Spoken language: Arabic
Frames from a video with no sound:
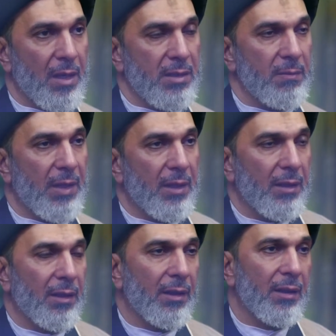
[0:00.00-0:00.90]
أصبح
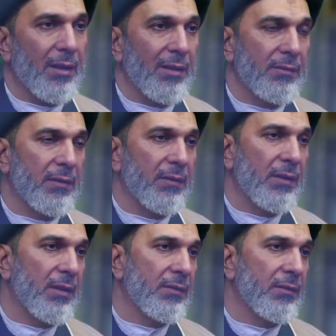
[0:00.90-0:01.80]

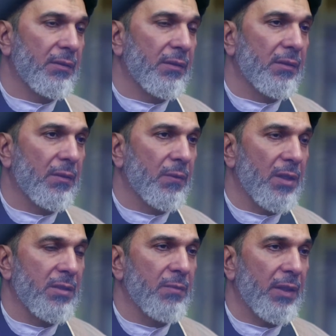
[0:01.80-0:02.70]
الإنترنت
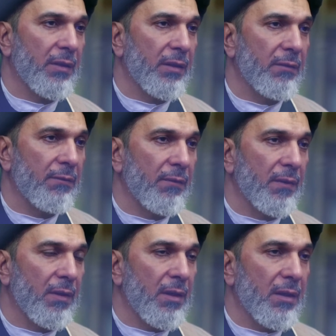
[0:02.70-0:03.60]
وأصبح النت
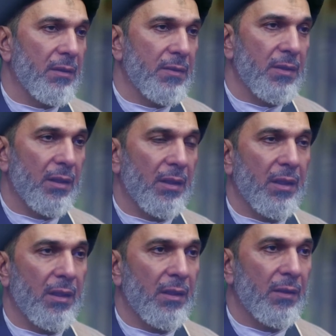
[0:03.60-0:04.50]
يصل
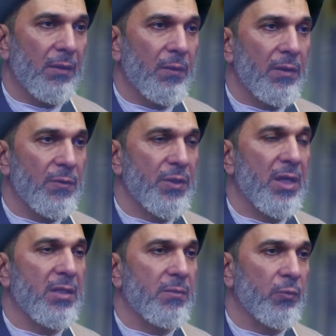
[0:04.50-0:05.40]
إلى كل
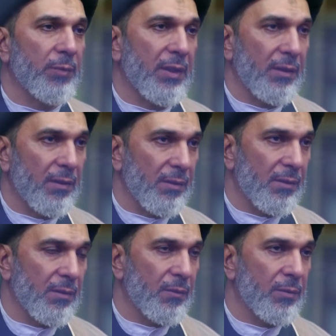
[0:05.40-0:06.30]
جهاز موبايل
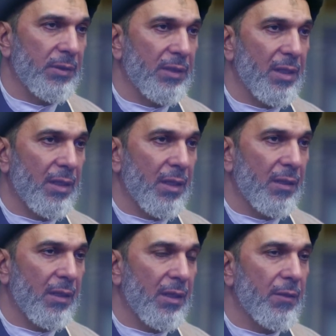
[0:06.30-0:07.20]
وبالتالي
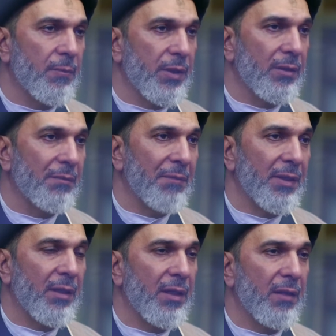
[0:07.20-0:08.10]
أيضا لا يمكن
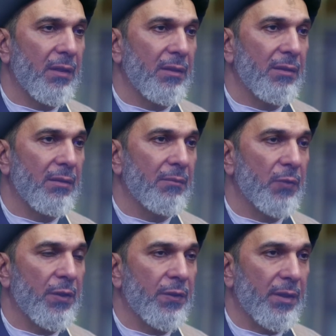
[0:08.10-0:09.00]
منع هذه
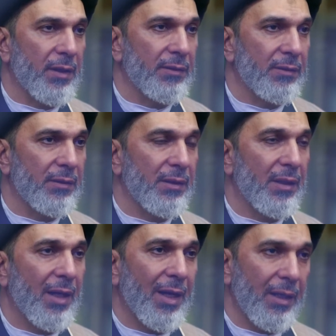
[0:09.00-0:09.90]
المؤثرات
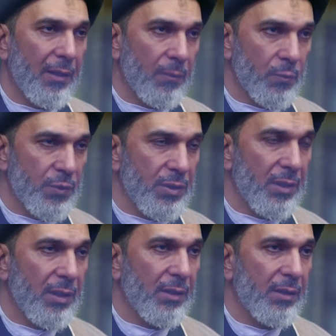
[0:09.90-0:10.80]
حل
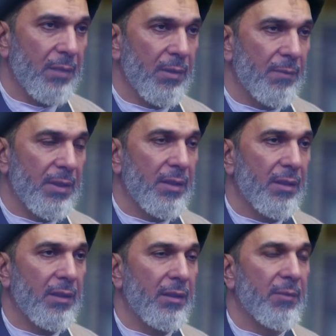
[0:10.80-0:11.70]
المشكلة كما
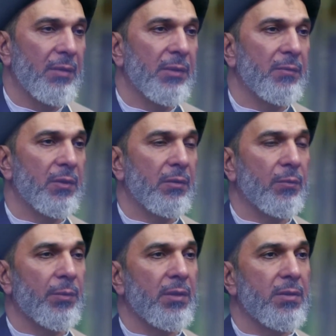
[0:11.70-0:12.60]
بين الإمام أمير
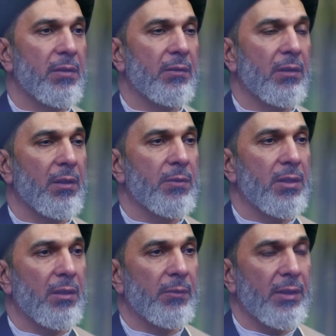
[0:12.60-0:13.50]
المؤمنين صلى الله
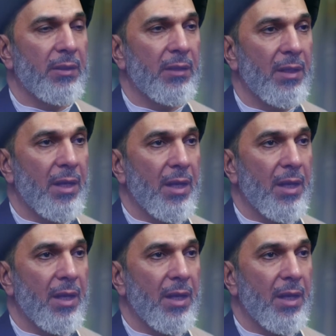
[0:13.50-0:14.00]
وسلامه عليه